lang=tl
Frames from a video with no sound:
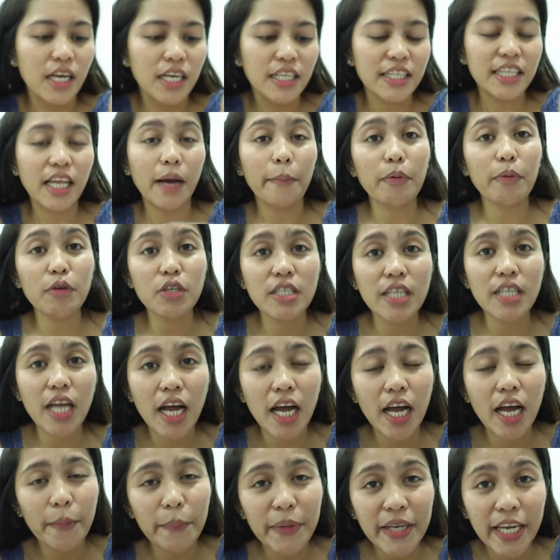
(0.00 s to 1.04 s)
Tapos
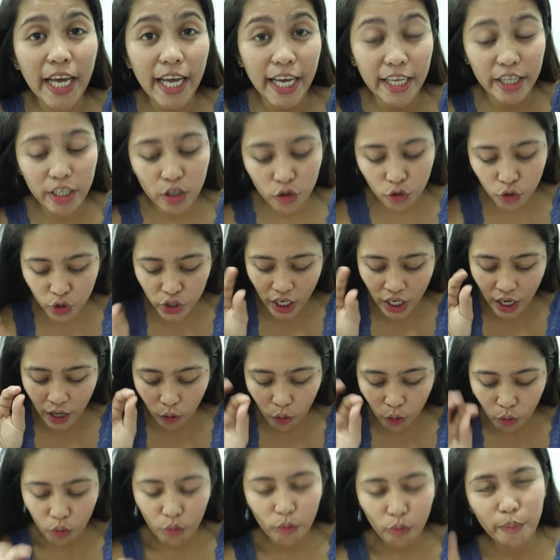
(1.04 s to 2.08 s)
na pina-edit ko siya
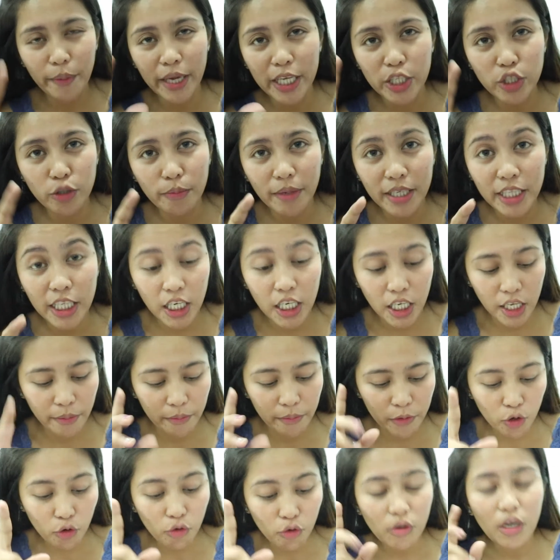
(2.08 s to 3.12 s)
kung medyo madilim.
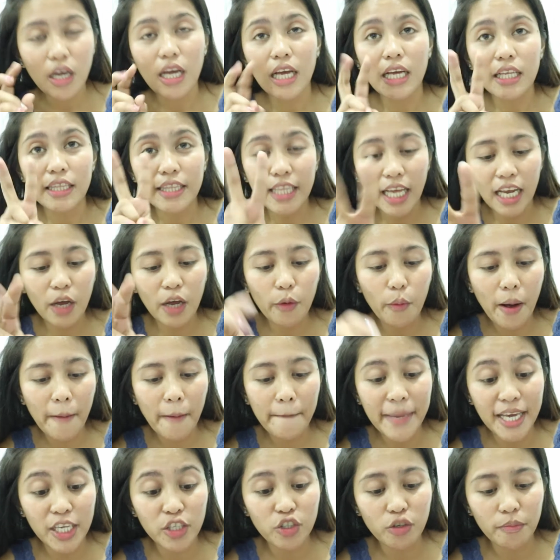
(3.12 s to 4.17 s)
Yung dalawang
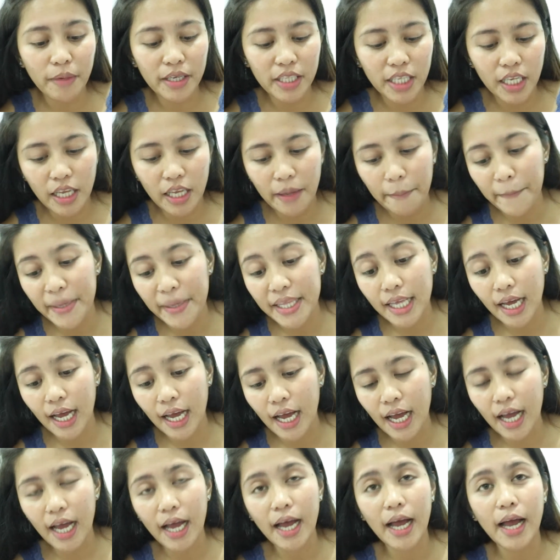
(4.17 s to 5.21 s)
medyo madilim,
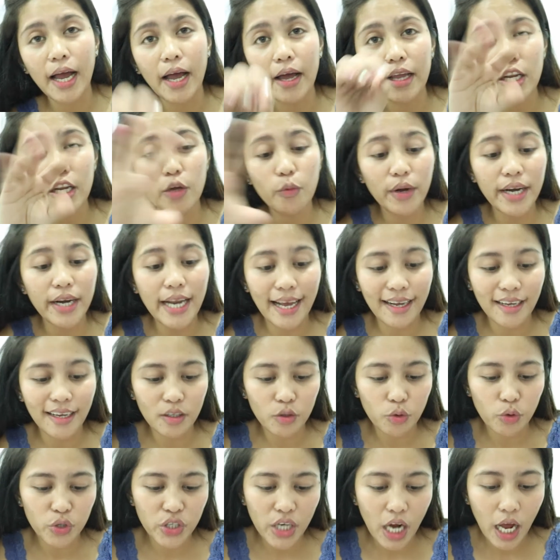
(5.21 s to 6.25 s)

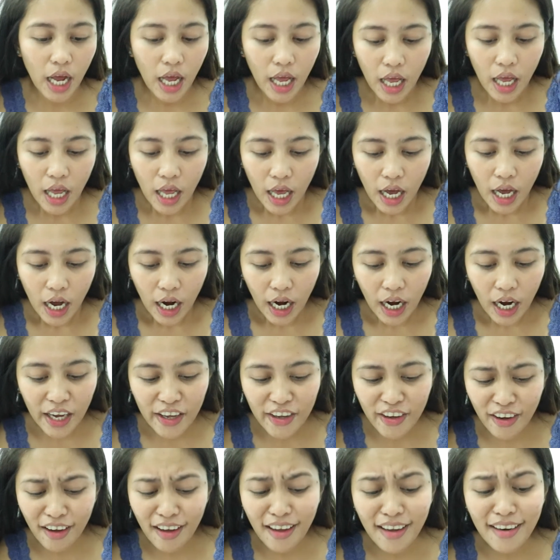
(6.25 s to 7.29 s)
pinaliwanagan ko siya.
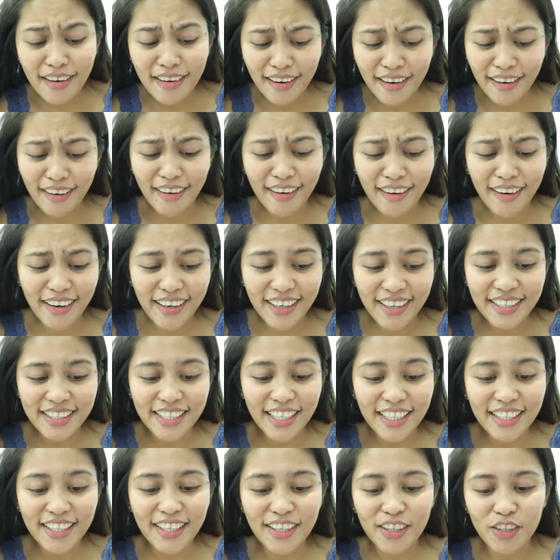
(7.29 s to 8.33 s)
Kaya lang,
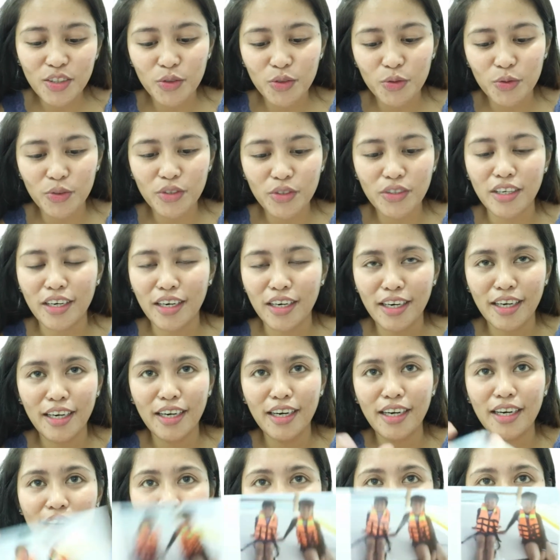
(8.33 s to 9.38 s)
tignan nyo,
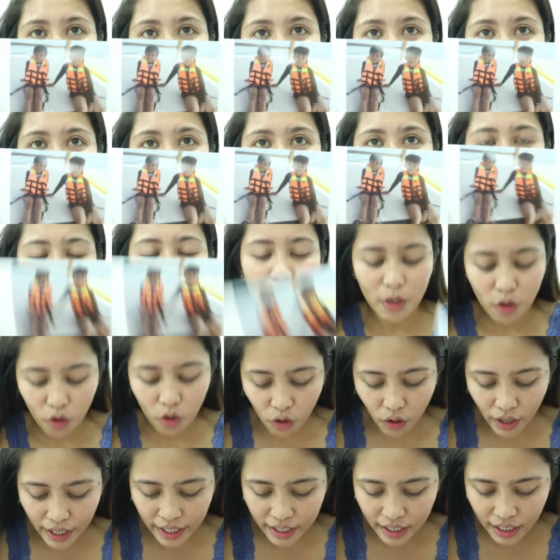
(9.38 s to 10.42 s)
mar. Yan. Pero
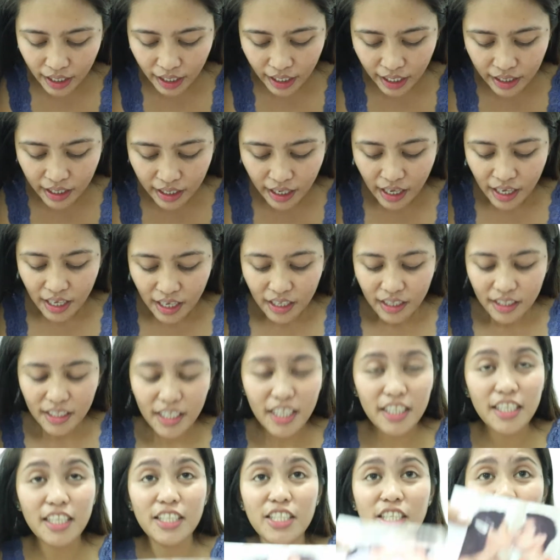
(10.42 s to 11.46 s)
okay na rin.
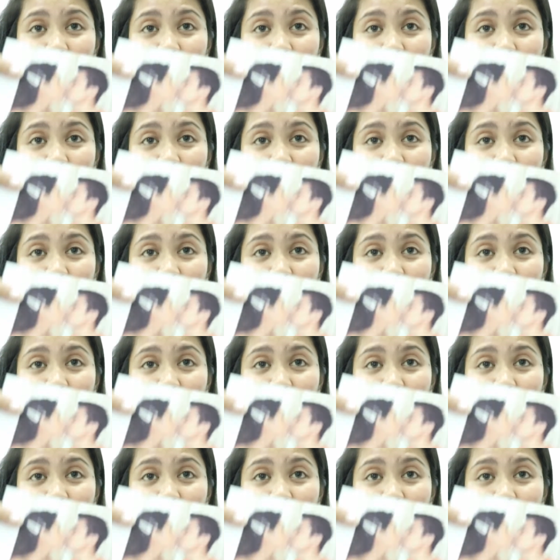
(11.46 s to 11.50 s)
Ganyan siya,